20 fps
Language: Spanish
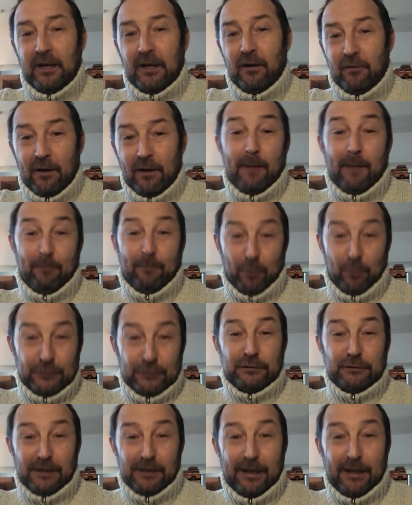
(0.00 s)
ahora, que por eso
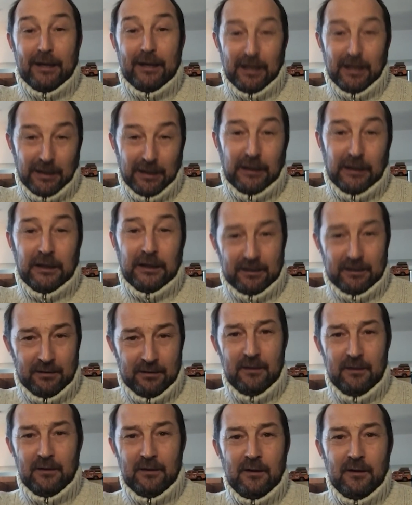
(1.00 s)
te la quería decir.
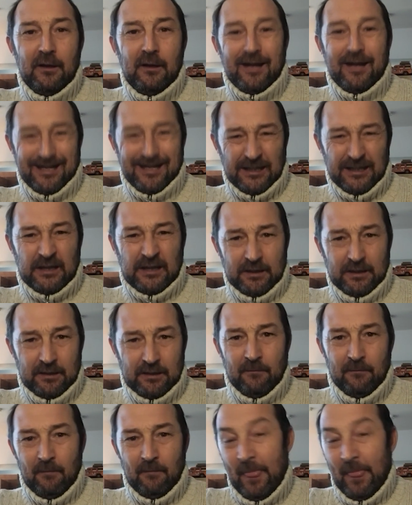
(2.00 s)
Es
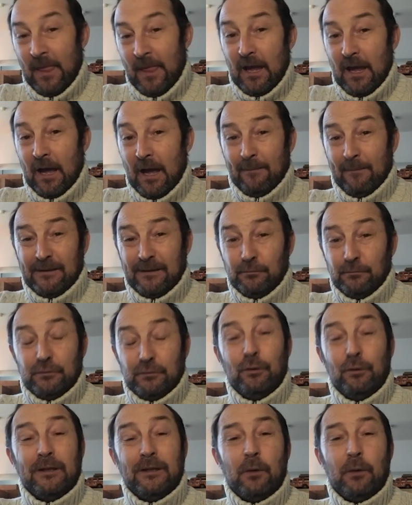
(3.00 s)
decir, además tú date